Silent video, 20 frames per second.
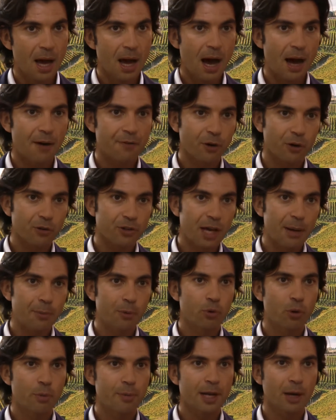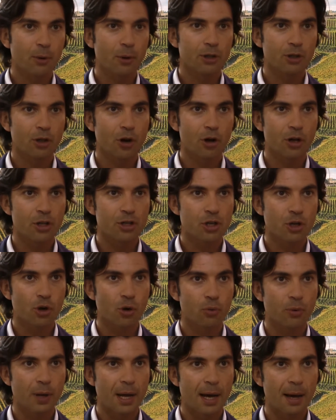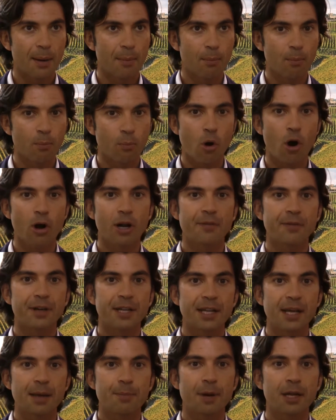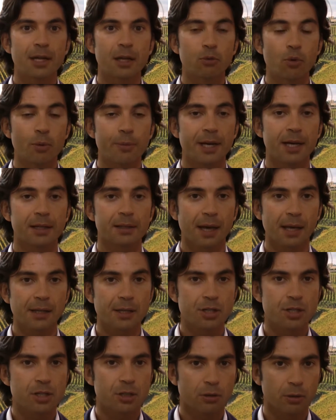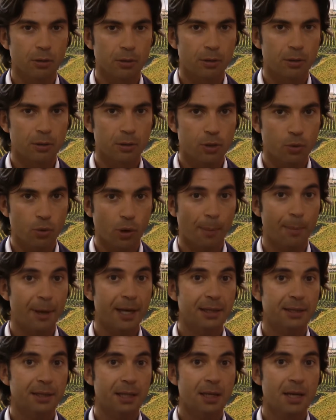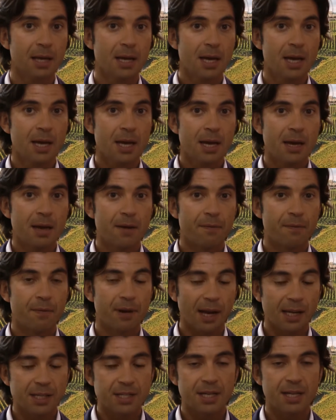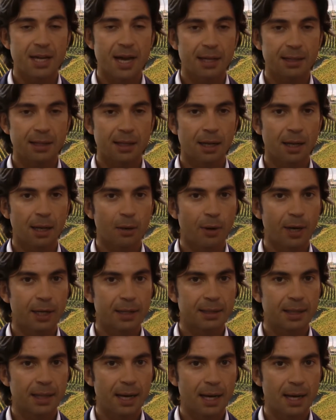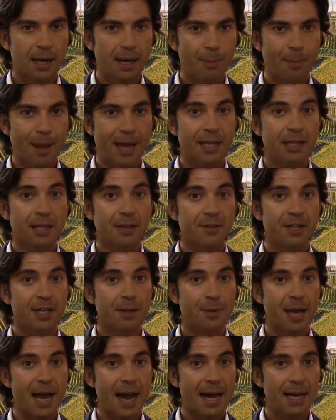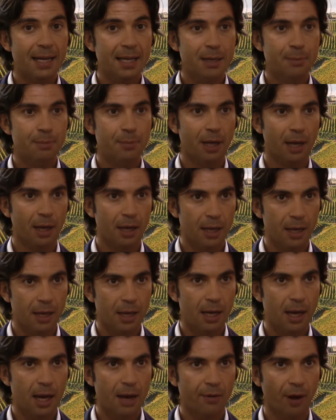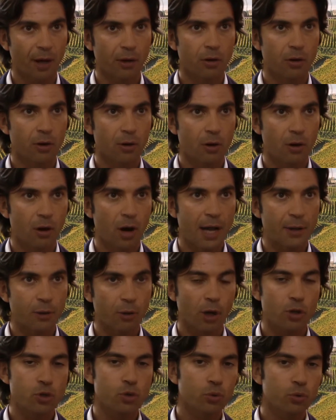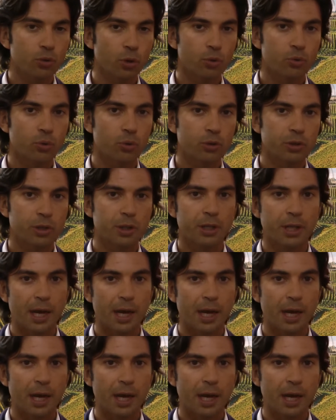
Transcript: affrontiamo il 2014 con una buona vendemmia del 2013, sicuramente verrà segnata dalla qualità media dei vini bianchi perché avranno, hanno raggiunto tutte